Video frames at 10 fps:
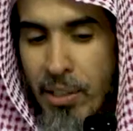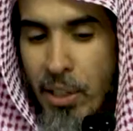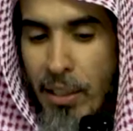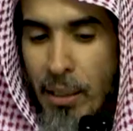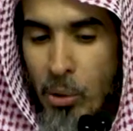
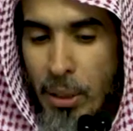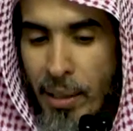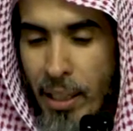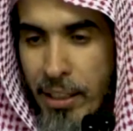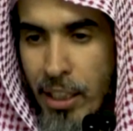الصفات
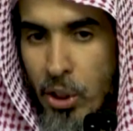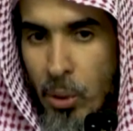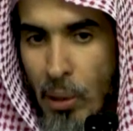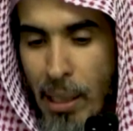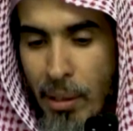المعتبرة هي التي
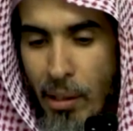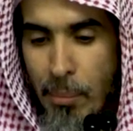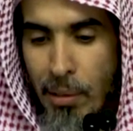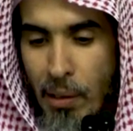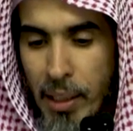أشرت لها
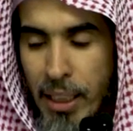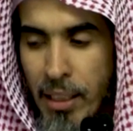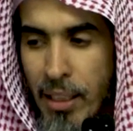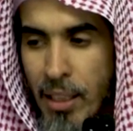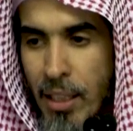قبل قليل
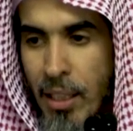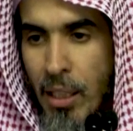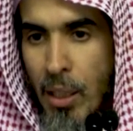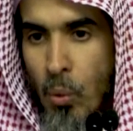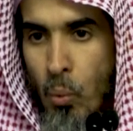
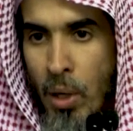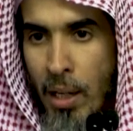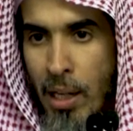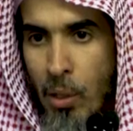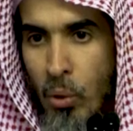
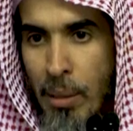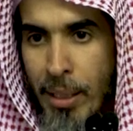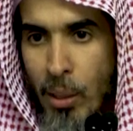والعلماء